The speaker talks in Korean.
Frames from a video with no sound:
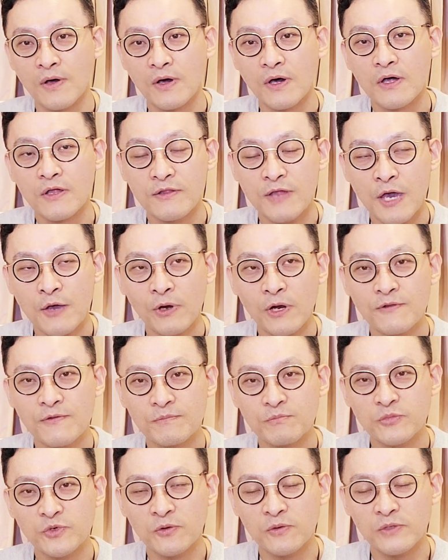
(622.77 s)
사용할,
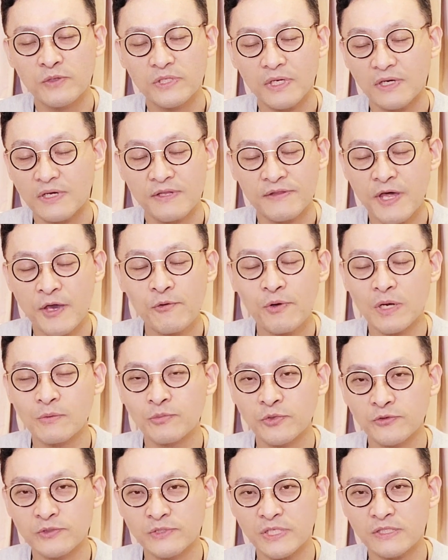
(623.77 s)
프로, 아, 사용할
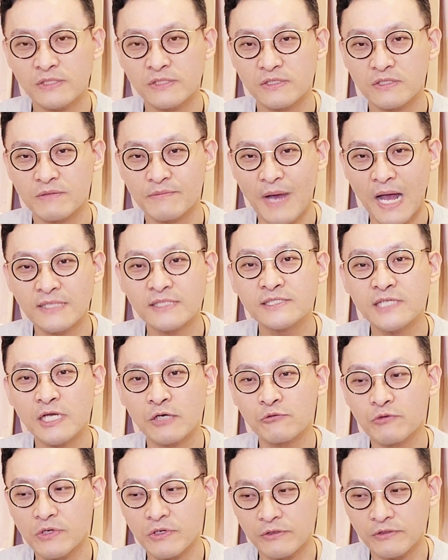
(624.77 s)
프로젝트들을 많이
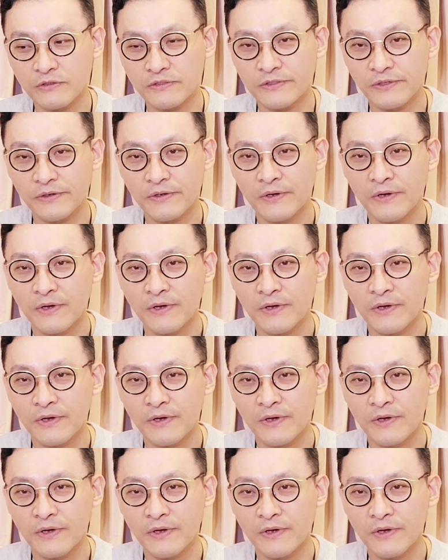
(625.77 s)
찾고 있거든요.